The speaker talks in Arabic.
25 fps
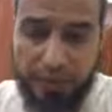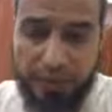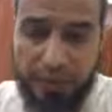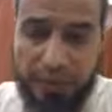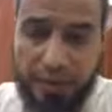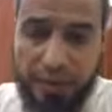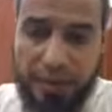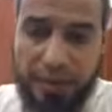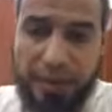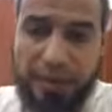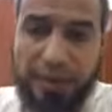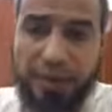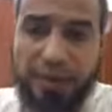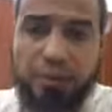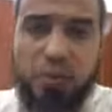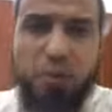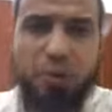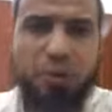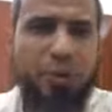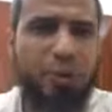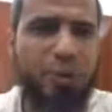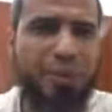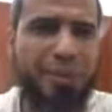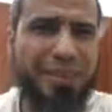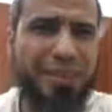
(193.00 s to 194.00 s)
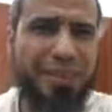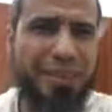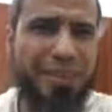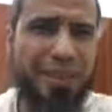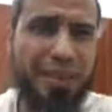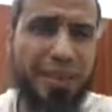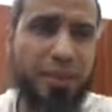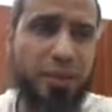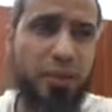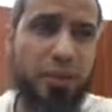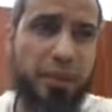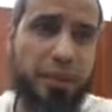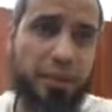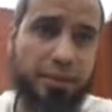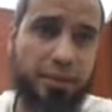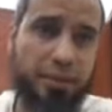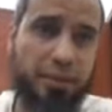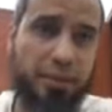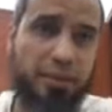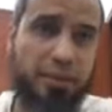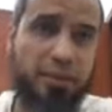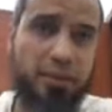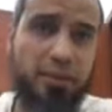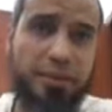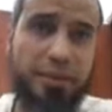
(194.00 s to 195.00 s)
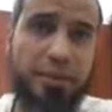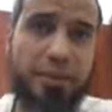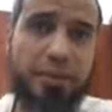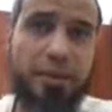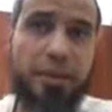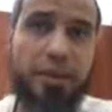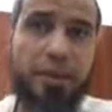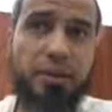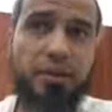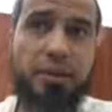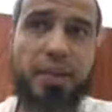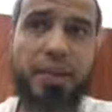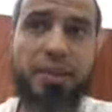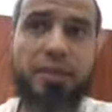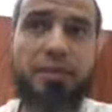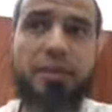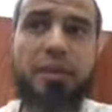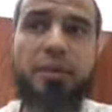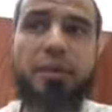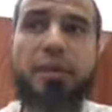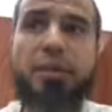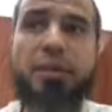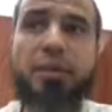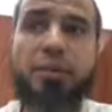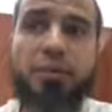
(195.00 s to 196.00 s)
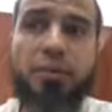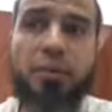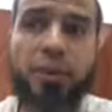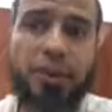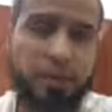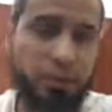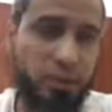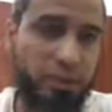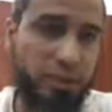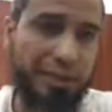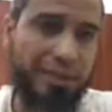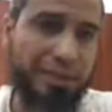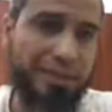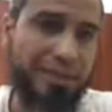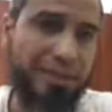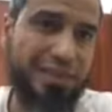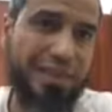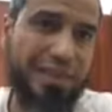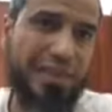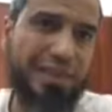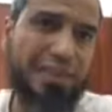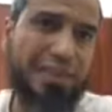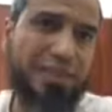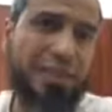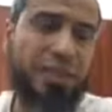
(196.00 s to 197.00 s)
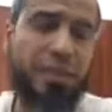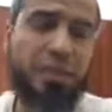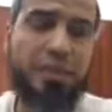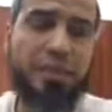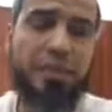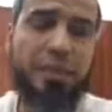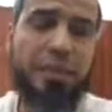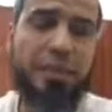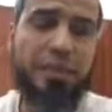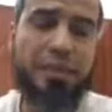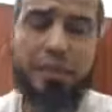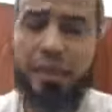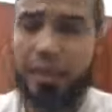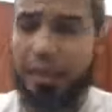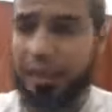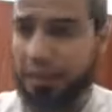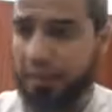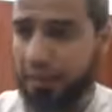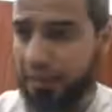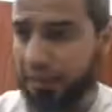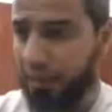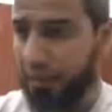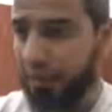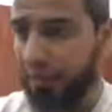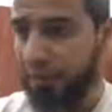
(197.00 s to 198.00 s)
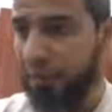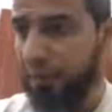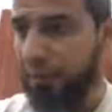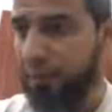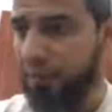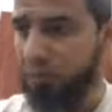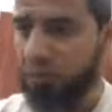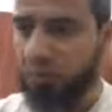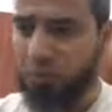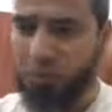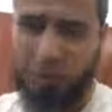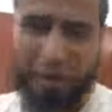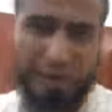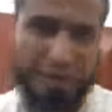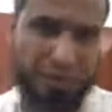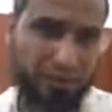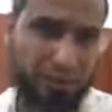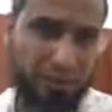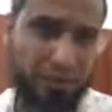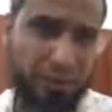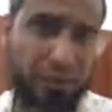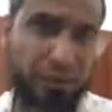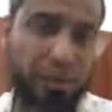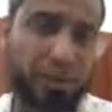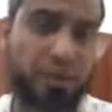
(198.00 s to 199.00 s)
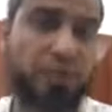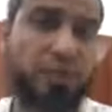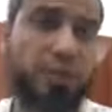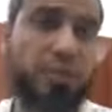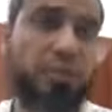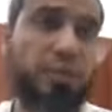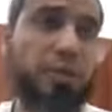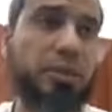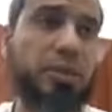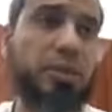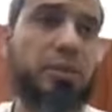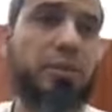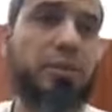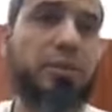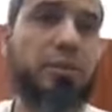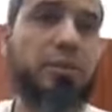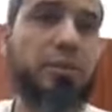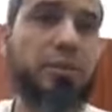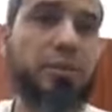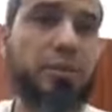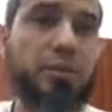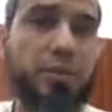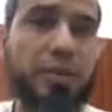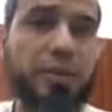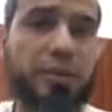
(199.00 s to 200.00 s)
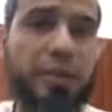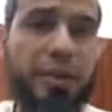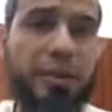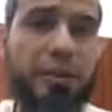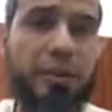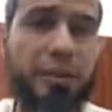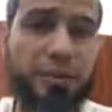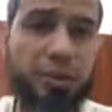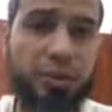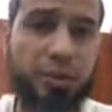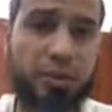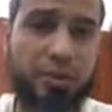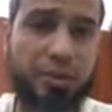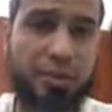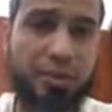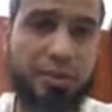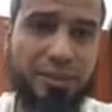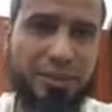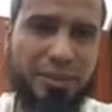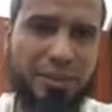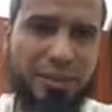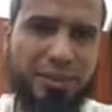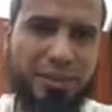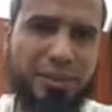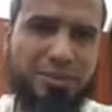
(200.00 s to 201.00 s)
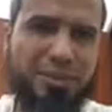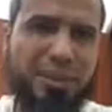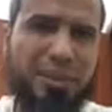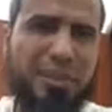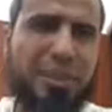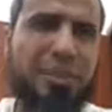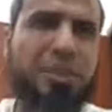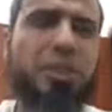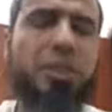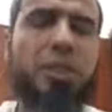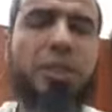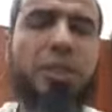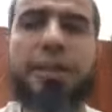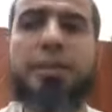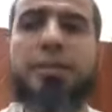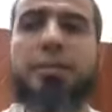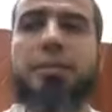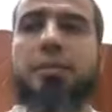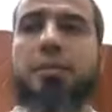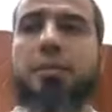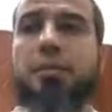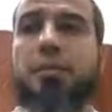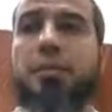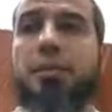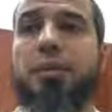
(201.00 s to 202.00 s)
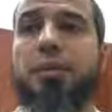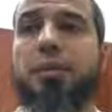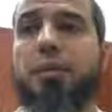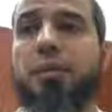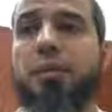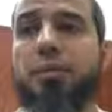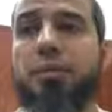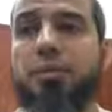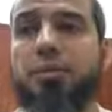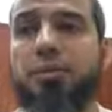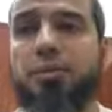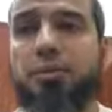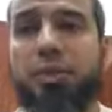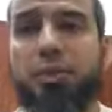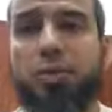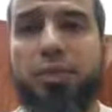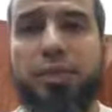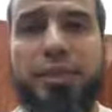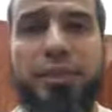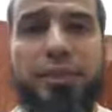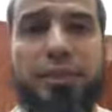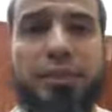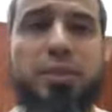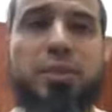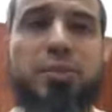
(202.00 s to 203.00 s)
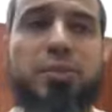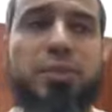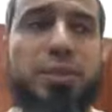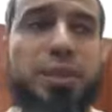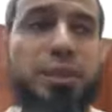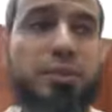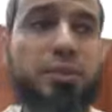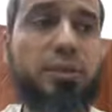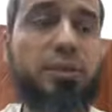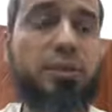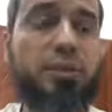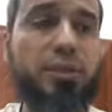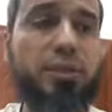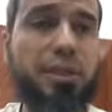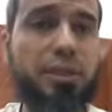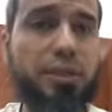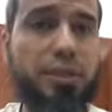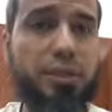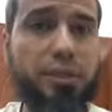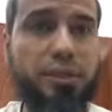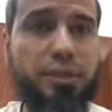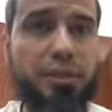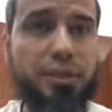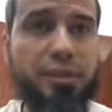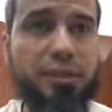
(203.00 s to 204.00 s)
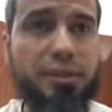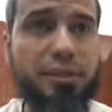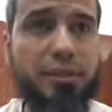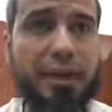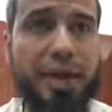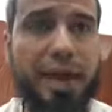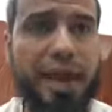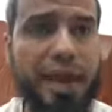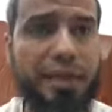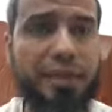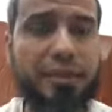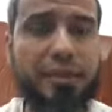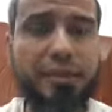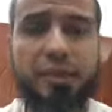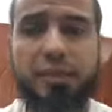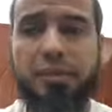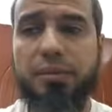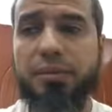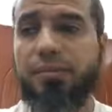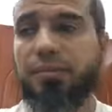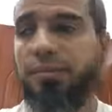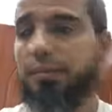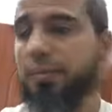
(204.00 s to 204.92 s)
للكلام كل كل دي تخيلات يعني كل دي تخيلات ولا يوجد اي شيء دليل على كده يعني لان هو حتى طبيعي في البشر اللي انت ممكن يبقى عندك شرط سيركمستانشياليتي وشوية لوس اسوسيشنز عادي يعني